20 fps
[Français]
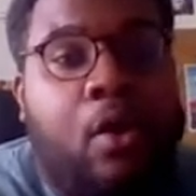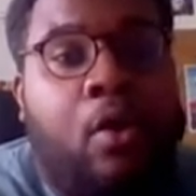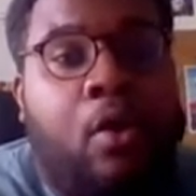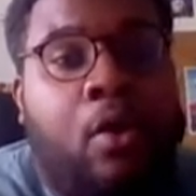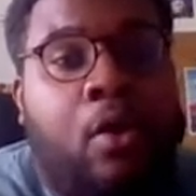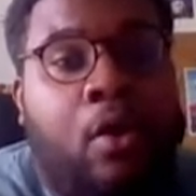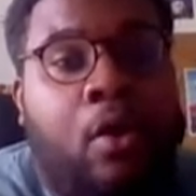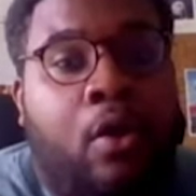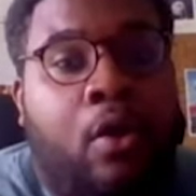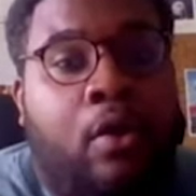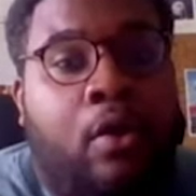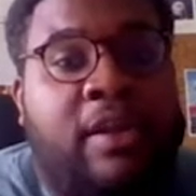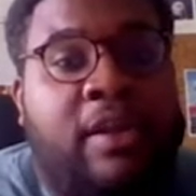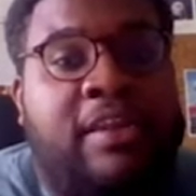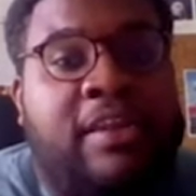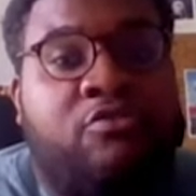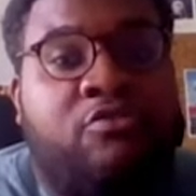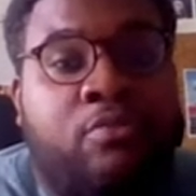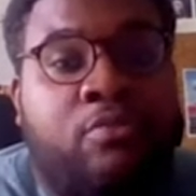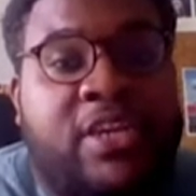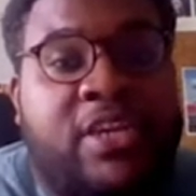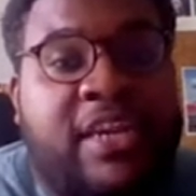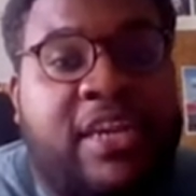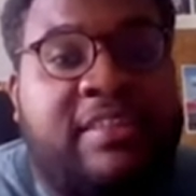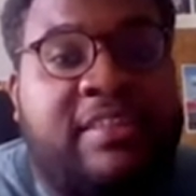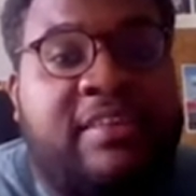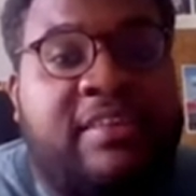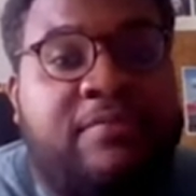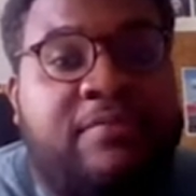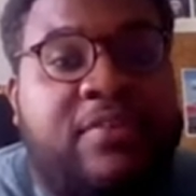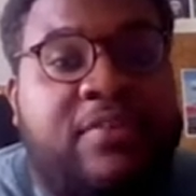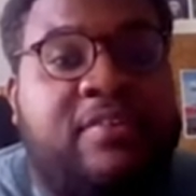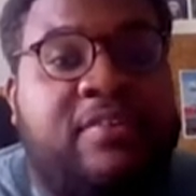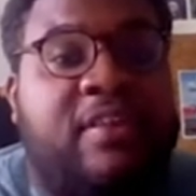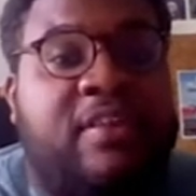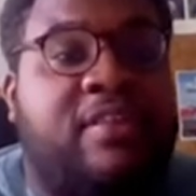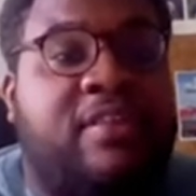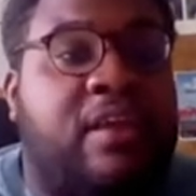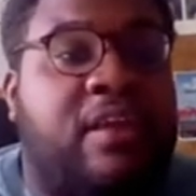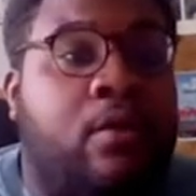Euh, les objectifs, ils
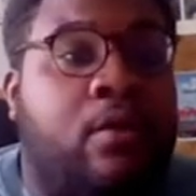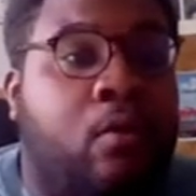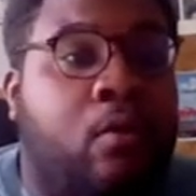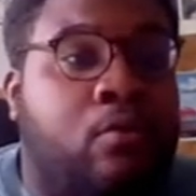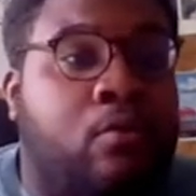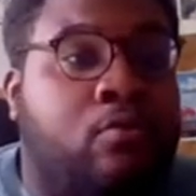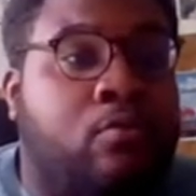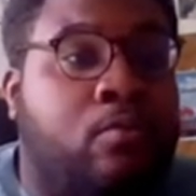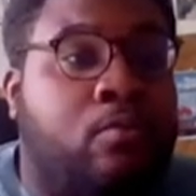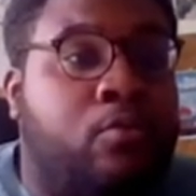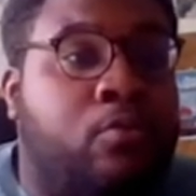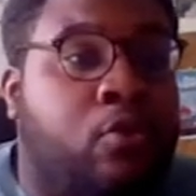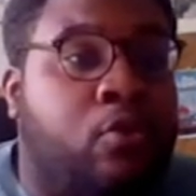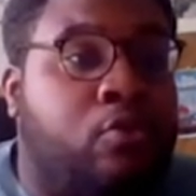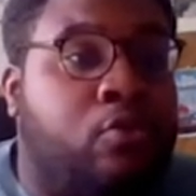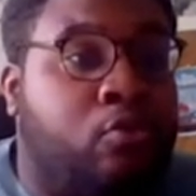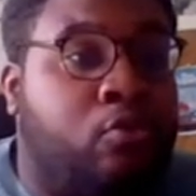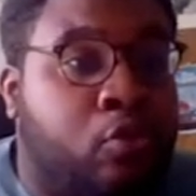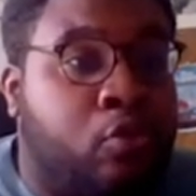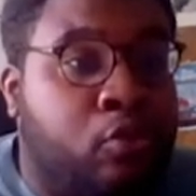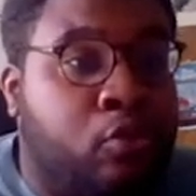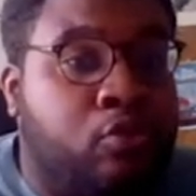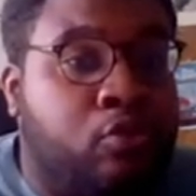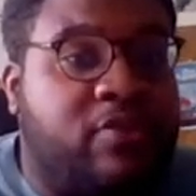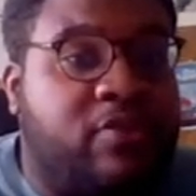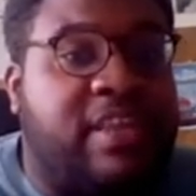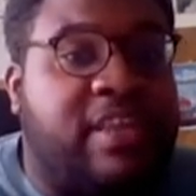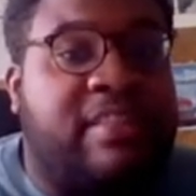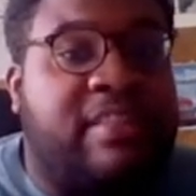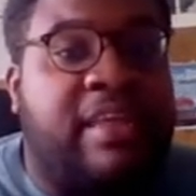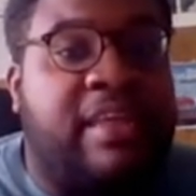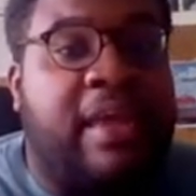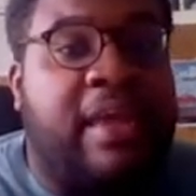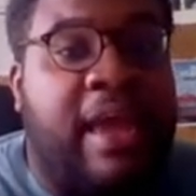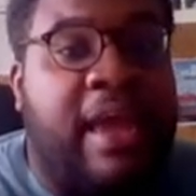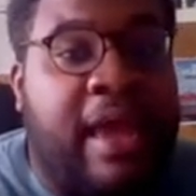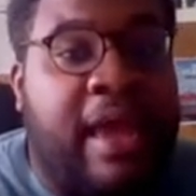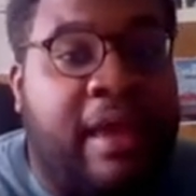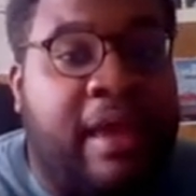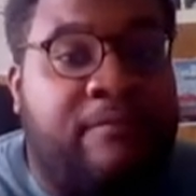étaient au nombre de deux.
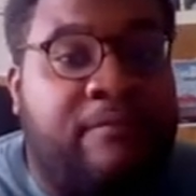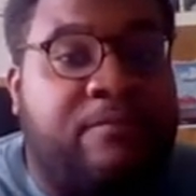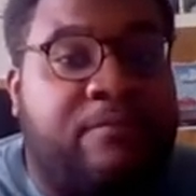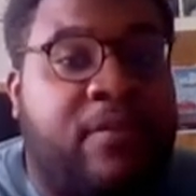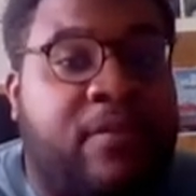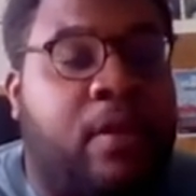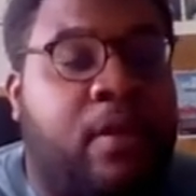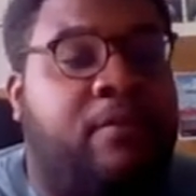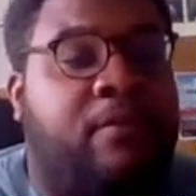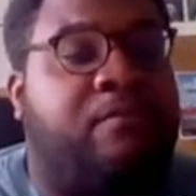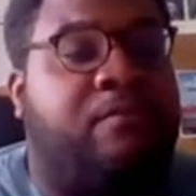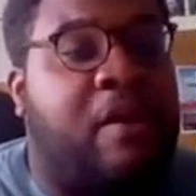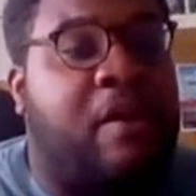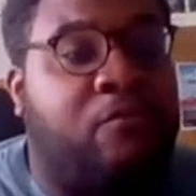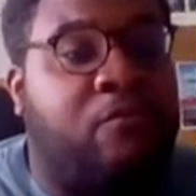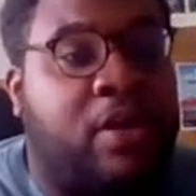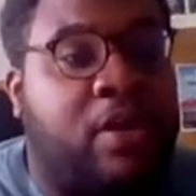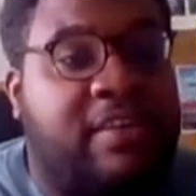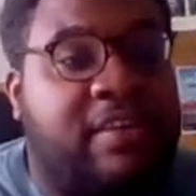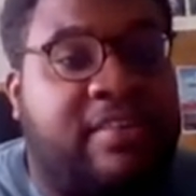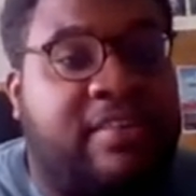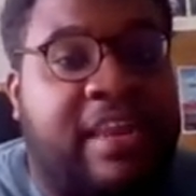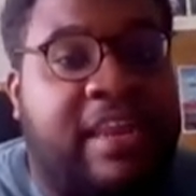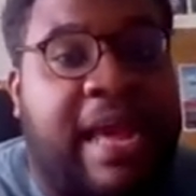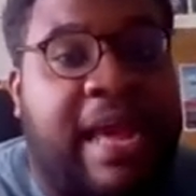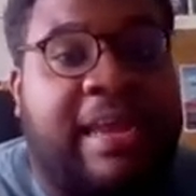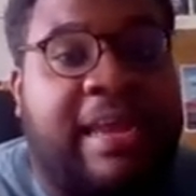C'était un, favoriser la